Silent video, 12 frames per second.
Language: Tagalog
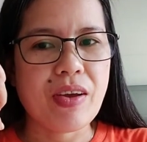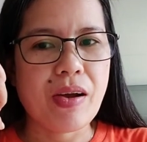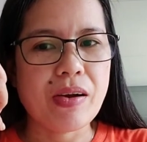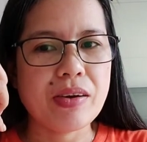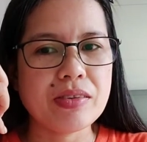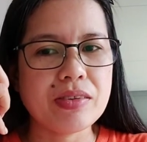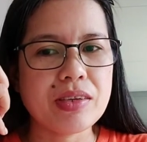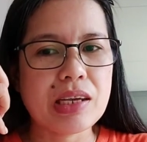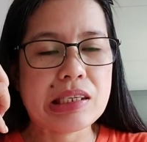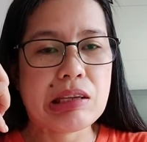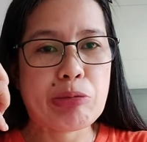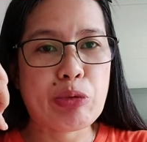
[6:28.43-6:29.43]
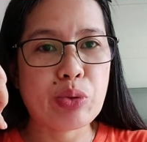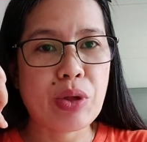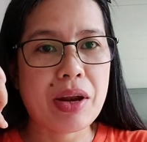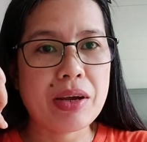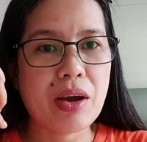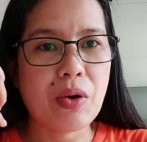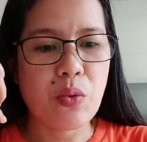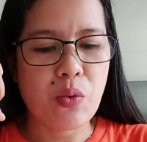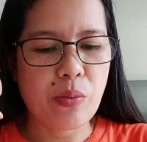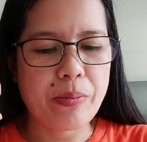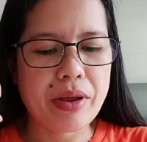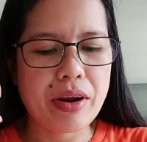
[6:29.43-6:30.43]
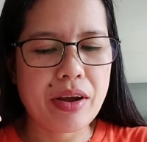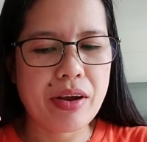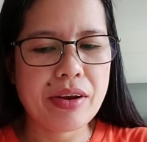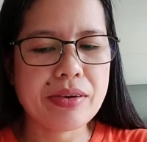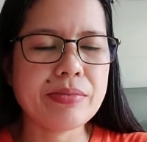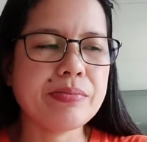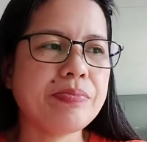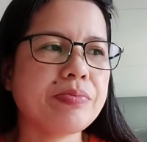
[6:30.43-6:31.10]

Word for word: ang sa isip ko talagang uoperahan.